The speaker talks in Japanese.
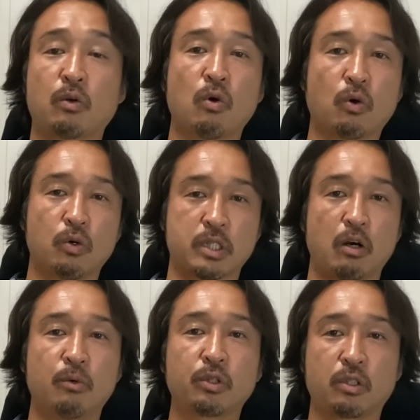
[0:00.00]
行口座
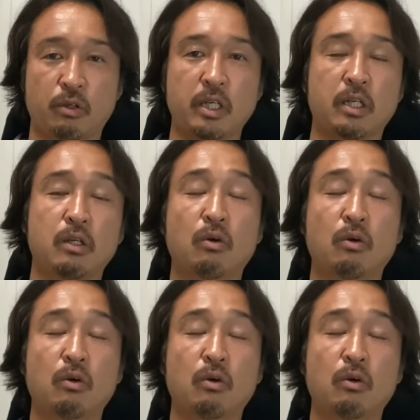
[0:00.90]
を持っており、